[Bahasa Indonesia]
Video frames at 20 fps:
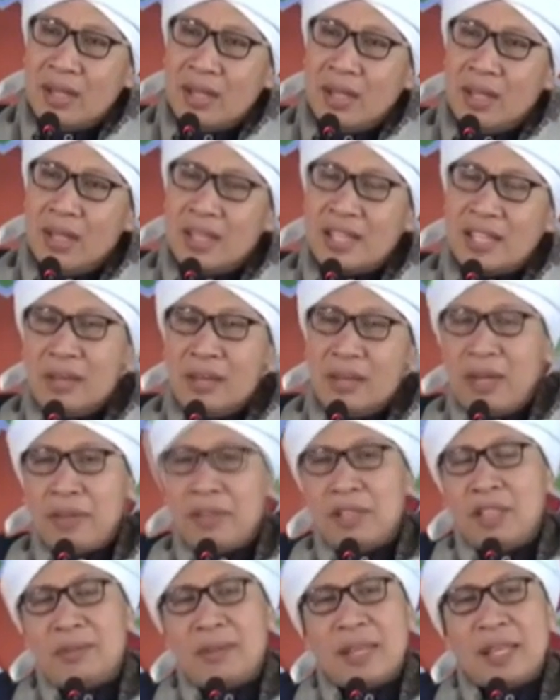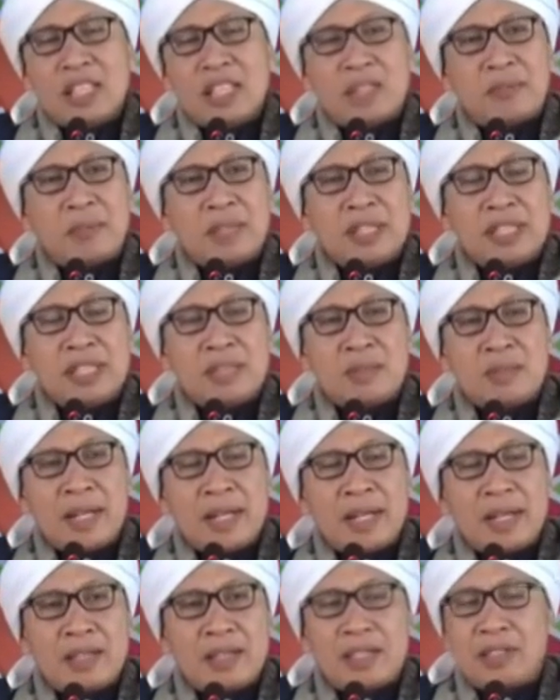Di saat melewati batas betis
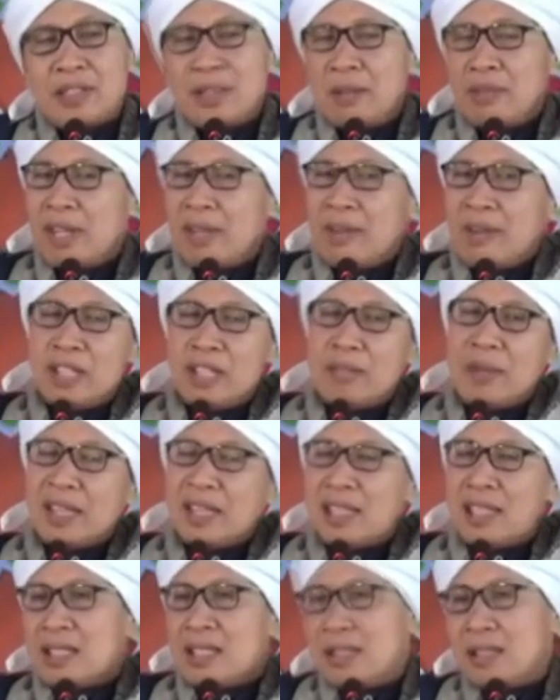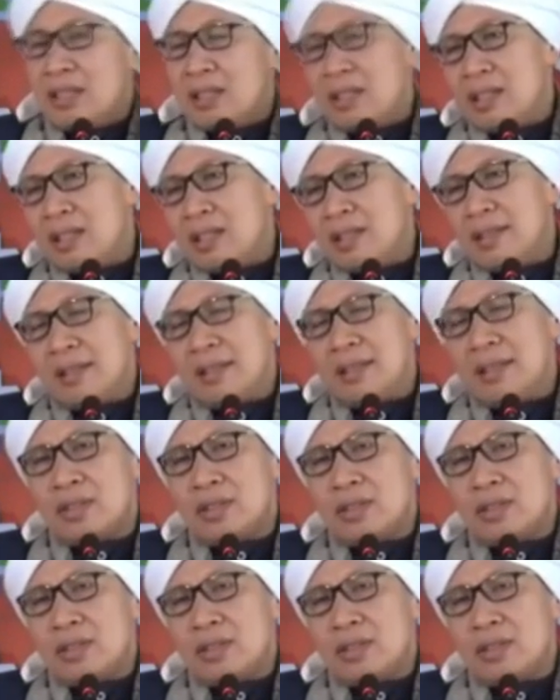mereka, di saat melewati batas eh,